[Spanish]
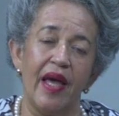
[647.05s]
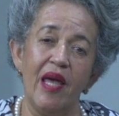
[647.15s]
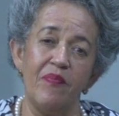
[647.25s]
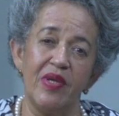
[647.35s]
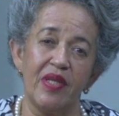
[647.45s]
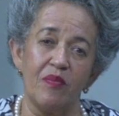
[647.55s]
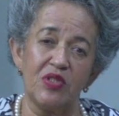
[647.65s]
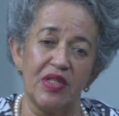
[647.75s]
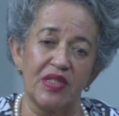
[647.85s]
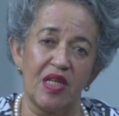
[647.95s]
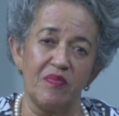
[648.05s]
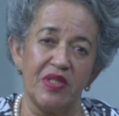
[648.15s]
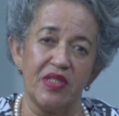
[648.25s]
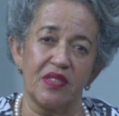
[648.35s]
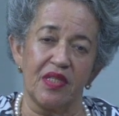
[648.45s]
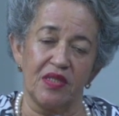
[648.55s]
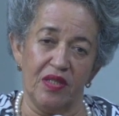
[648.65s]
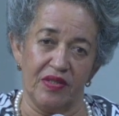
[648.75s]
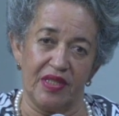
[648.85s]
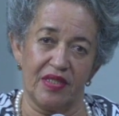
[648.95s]
e invitamos a las
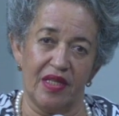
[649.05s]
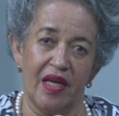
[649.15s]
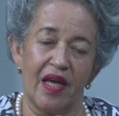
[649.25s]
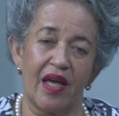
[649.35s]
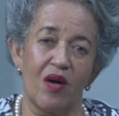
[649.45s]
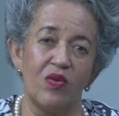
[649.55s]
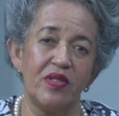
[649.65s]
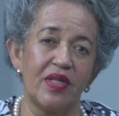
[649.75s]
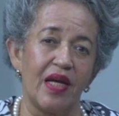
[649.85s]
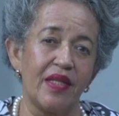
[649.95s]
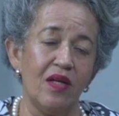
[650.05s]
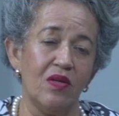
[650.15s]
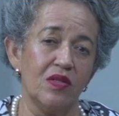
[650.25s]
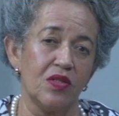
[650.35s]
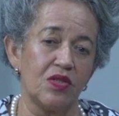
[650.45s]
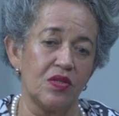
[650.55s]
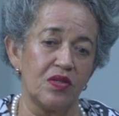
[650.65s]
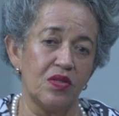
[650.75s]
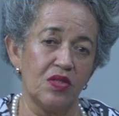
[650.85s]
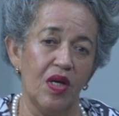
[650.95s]
administraciones que contraten con
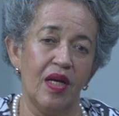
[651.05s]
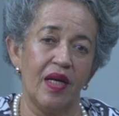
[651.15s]
nosotros